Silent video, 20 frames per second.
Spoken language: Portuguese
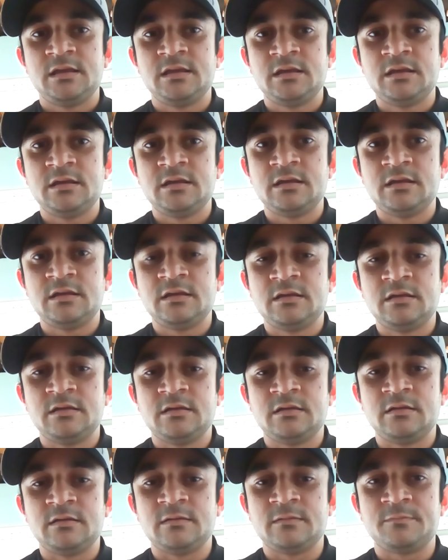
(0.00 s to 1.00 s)

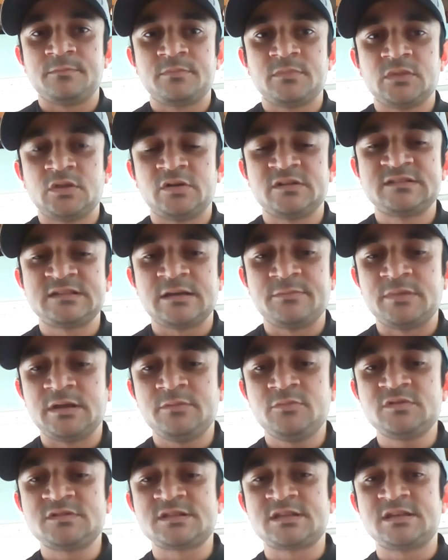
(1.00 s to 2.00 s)
E nós
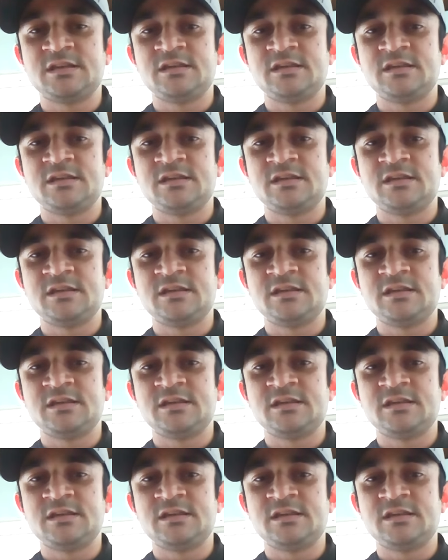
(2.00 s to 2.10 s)
sabemos